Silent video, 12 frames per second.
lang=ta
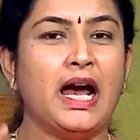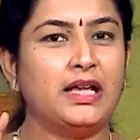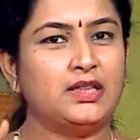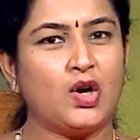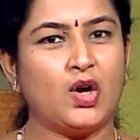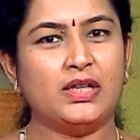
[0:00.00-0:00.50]

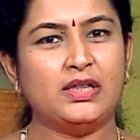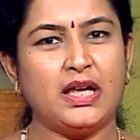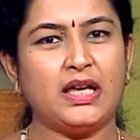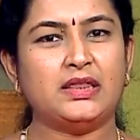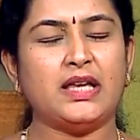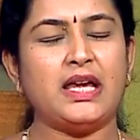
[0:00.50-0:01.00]
அந்த
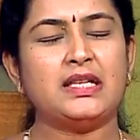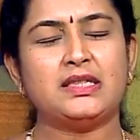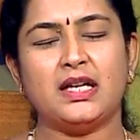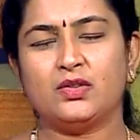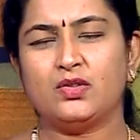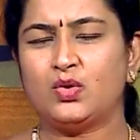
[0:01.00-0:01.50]
குழந்தைக்கு தயிர்
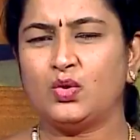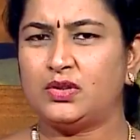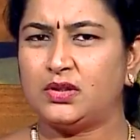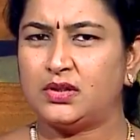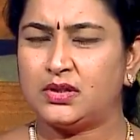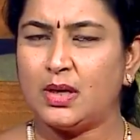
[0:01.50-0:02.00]
சாதம்
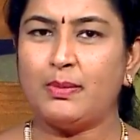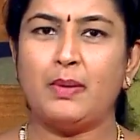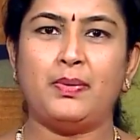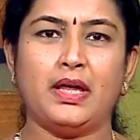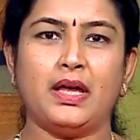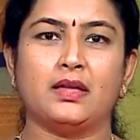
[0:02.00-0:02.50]
சுத்தமாக
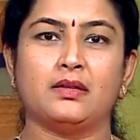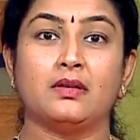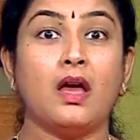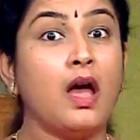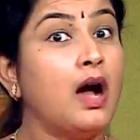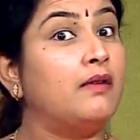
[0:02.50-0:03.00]
பிடிக்காது
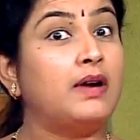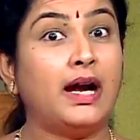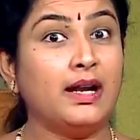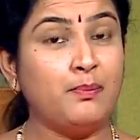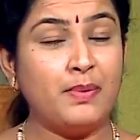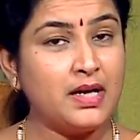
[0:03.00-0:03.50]
அவள்
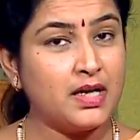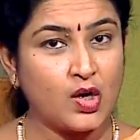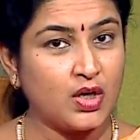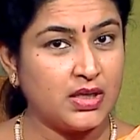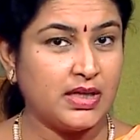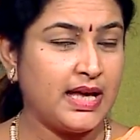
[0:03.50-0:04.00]
அடம் பண்ணுற
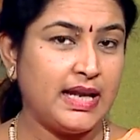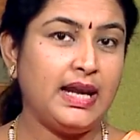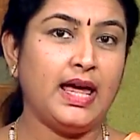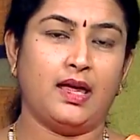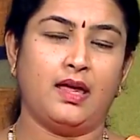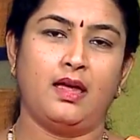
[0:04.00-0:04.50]
குழந்தை இல்லை